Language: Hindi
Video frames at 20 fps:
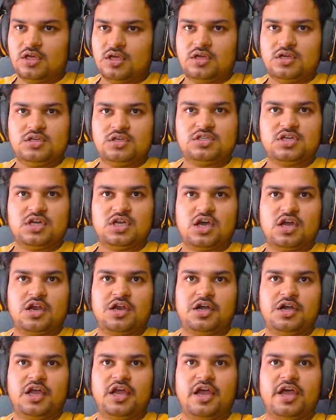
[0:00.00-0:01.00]
इसका क्या
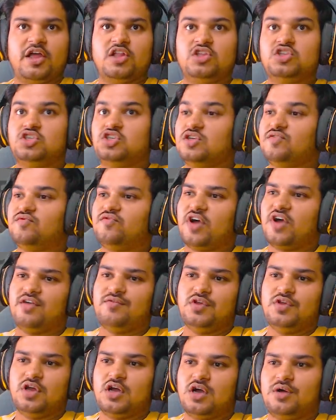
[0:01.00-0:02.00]
रेट है एन जी
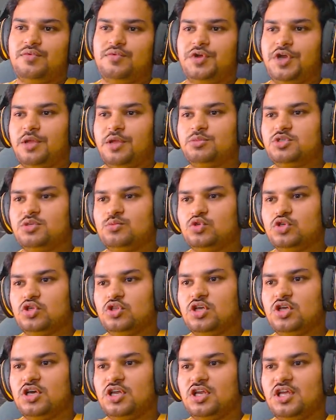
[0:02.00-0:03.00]
फाइव ये काफ़ी टाइम से मुझे
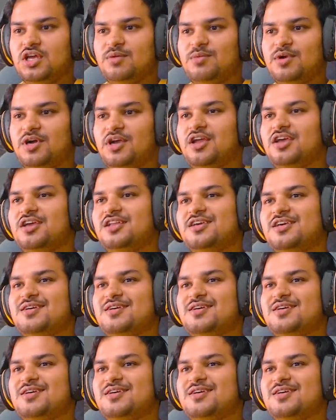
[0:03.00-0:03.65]
दिख रही है बट लेकिन ये